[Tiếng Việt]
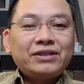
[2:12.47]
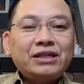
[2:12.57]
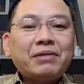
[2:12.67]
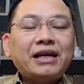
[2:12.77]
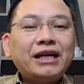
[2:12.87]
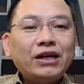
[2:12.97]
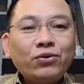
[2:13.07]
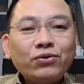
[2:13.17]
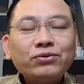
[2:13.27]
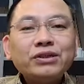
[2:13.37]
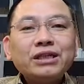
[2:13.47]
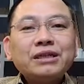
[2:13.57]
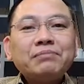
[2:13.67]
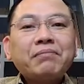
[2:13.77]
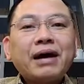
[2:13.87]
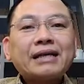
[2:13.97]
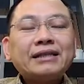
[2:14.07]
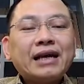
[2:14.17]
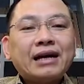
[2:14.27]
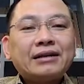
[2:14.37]
nhưng mà nếu mà
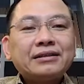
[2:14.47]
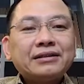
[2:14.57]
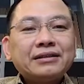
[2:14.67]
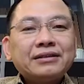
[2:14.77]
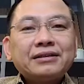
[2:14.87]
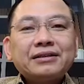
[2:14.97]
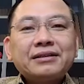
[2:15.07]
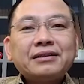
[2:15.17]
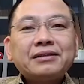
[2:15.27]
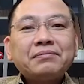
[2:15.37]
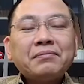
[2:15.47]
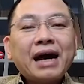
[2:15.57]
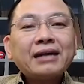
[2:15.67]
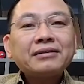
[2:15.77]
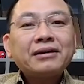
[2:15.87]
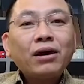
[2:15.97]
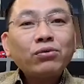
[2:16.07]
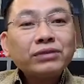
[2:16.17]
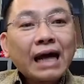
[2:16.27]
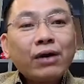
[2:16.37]
gì ạ à, bạn
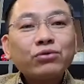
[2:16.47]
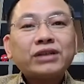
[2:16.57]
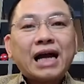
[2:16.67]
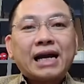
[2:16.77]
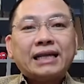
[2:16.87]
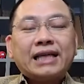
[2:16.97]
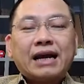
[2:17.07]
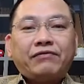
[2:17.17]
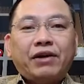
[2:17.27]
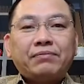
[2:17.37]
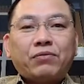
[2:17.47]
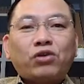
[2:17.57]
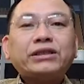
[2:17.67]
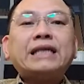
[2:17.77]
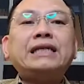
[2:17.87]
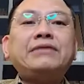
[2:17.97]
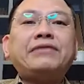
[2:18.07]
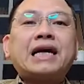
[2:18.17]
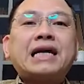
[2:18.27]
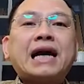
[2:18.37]
không tạo ra cái sản phẩm có giá trị
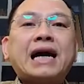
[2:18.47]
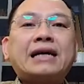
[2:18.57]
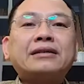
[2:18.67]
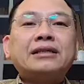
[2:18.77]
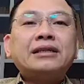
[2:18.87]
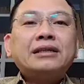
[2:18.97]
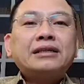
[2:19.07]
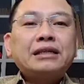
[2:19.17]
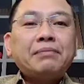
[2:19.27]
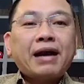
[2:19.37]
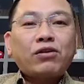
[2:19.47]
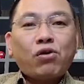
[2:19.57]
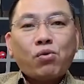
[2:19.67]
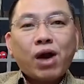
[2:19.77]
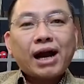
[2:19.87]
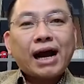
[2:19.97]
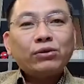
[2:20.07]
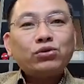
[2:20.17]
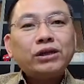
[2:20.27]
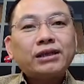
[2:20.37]
với khách hàng thì bạn có quảng
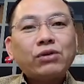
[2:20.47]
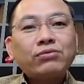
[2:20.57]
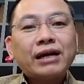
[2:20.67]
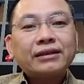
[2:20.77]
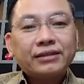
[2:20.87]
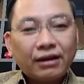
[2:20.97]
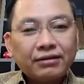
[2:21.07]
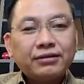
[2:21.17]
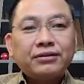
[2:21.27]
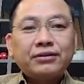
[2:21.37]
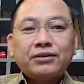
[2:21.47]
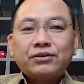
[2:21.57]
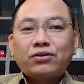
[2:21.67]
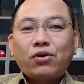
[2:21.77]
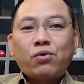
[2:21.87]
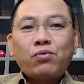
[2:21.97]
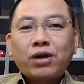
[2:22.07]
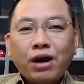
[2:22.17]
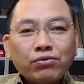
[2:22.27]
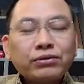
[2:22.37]
cáo truyền thông đằng rời nó cũng
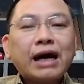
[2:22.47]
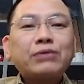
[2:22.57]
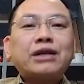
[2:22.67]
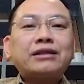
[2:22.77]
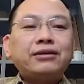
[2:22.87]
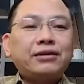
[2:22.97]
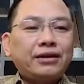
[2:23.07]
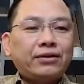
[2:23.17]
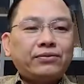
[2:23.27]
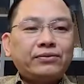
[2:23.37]
không tạo ra thương hiệu